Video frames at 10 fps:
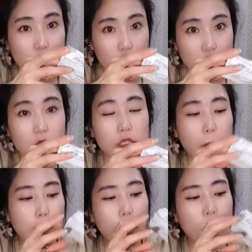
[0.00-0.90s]

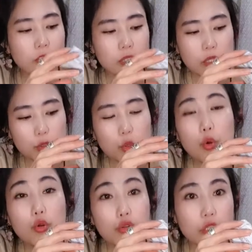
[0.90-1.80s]
실사 보라씨나
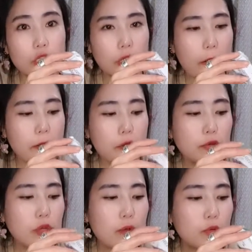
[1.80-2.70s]
소유씨 이런
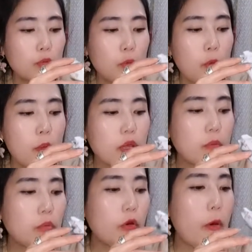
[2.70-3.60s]
사람도 보면 얼마나
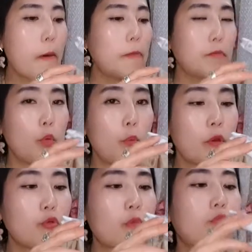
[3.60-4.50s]
예뻐요.
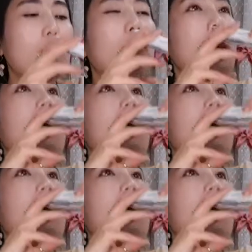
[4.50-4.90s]
몸매도 예쁘고